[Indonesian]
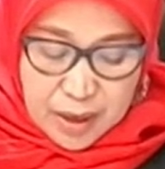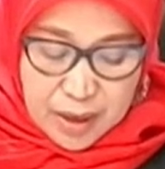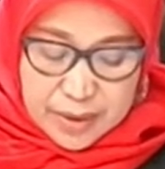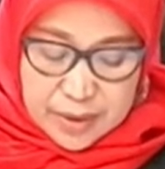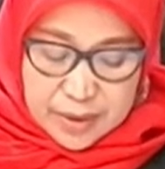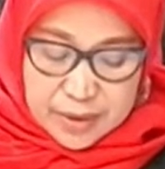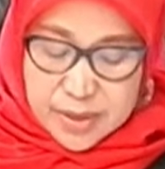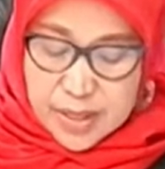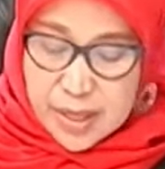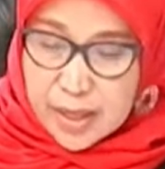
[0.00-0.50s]

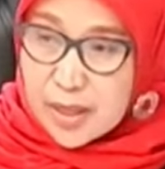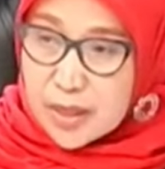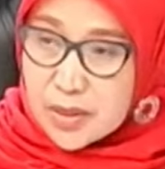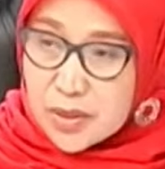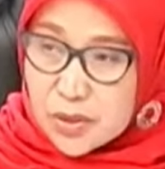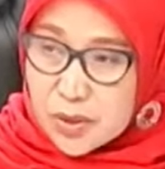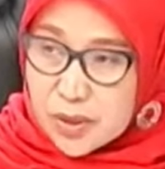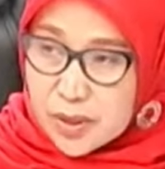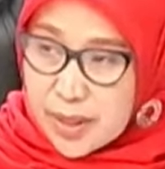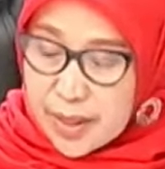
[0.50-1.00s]
Saya
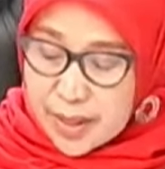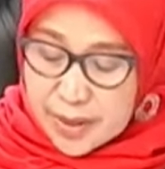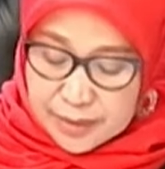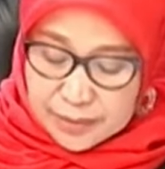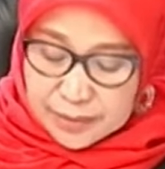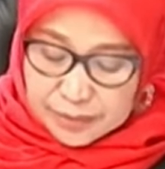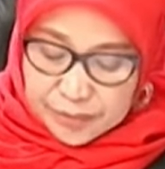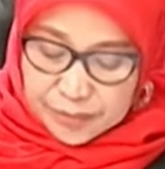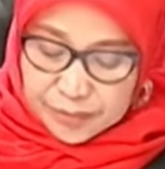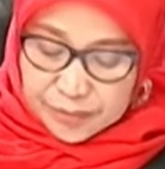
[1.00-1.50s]

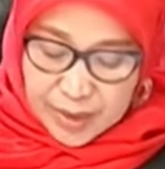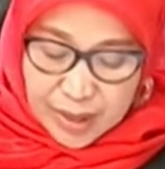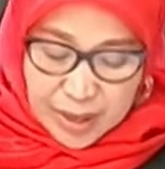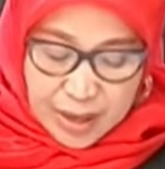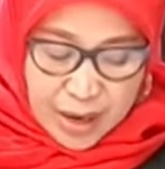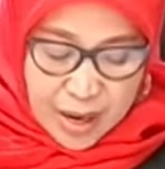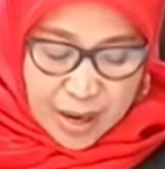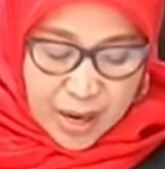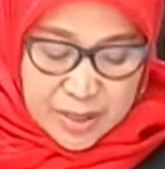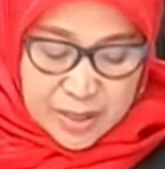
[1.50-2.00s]
lanjutkan.
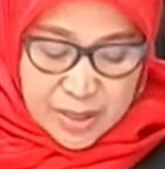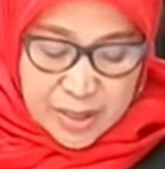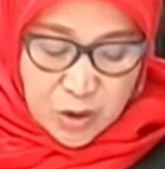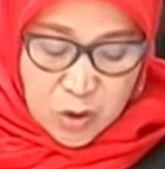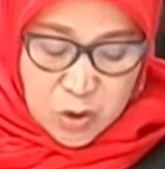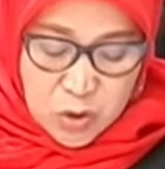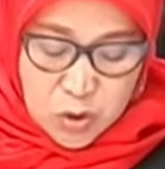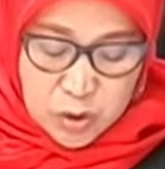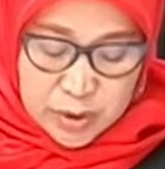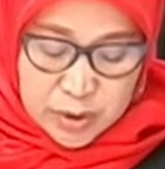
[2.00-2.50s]
Hasil
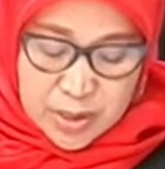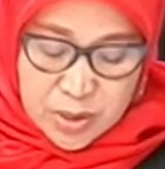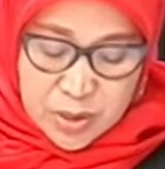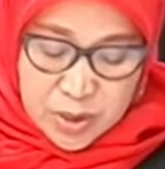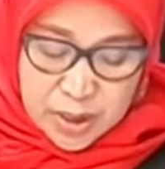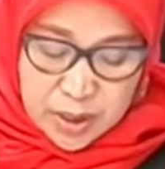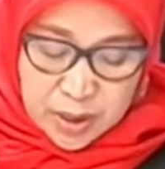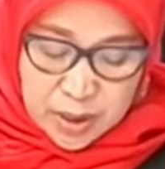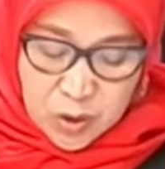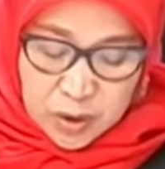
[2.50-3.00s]

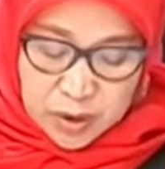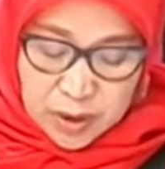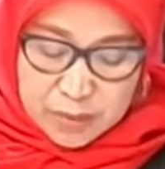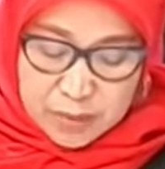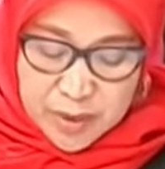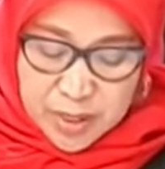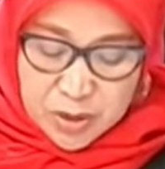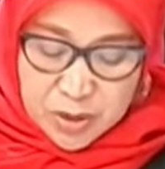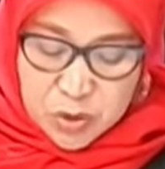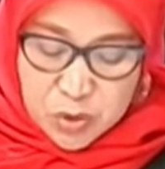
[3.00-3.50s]
konsultasi dengan dokter
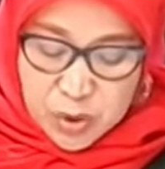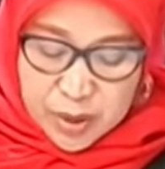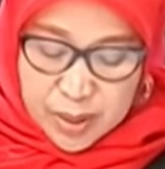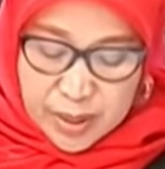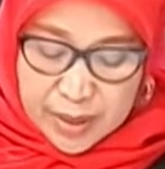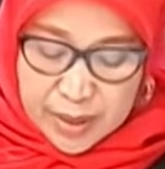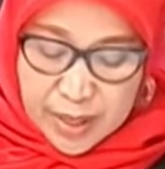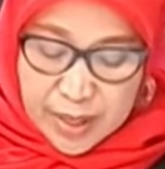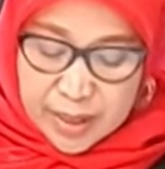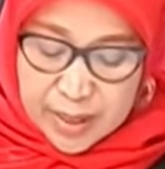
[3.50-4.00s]

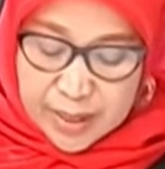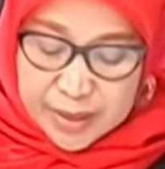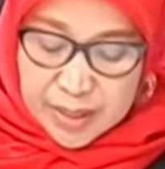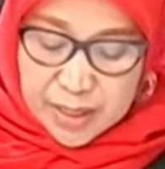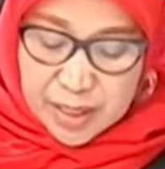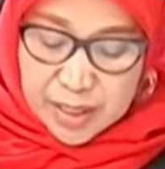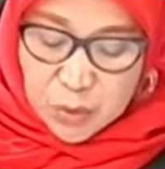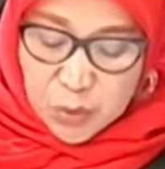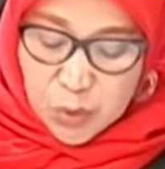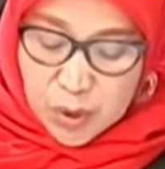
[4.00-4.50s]
menganjurkan agar
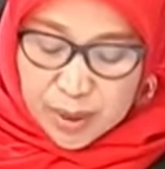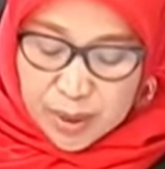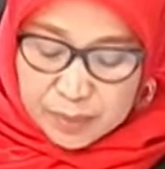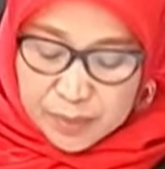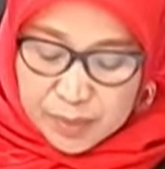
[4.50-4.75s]
dilakukan